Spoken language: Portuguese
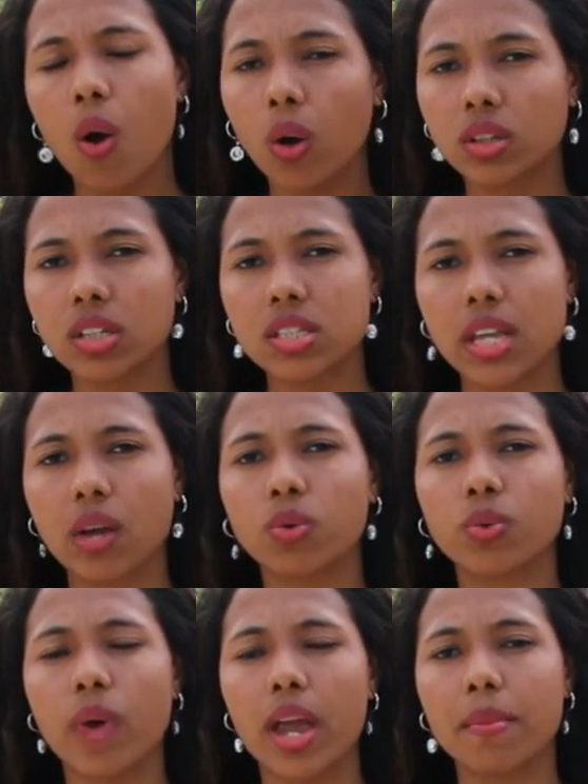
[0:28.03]
onde,
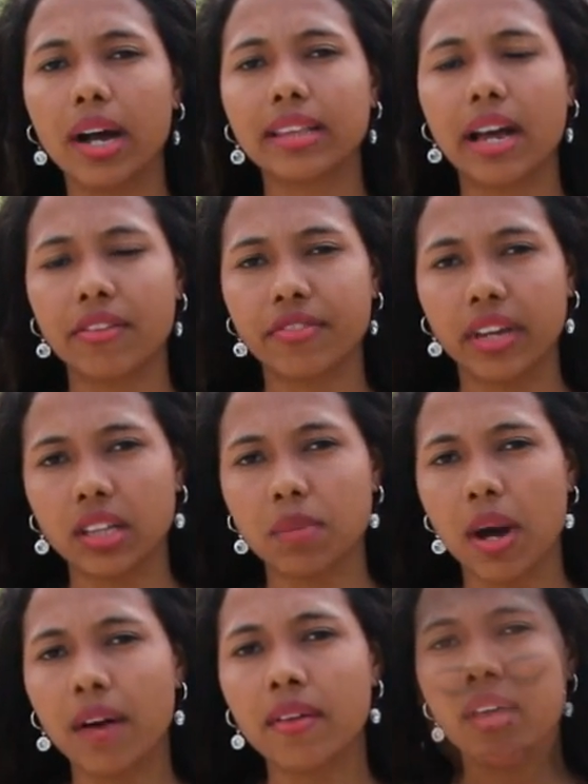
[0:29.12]
segundo a irmã da
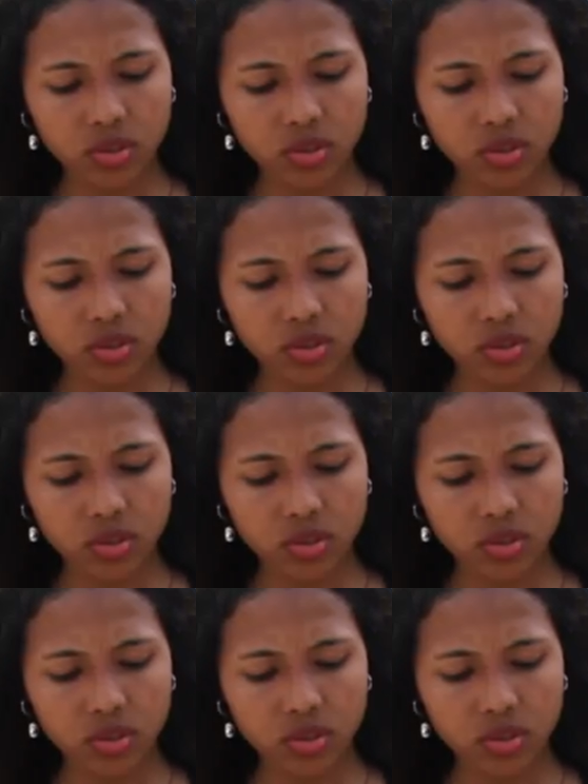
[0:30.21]
vítima,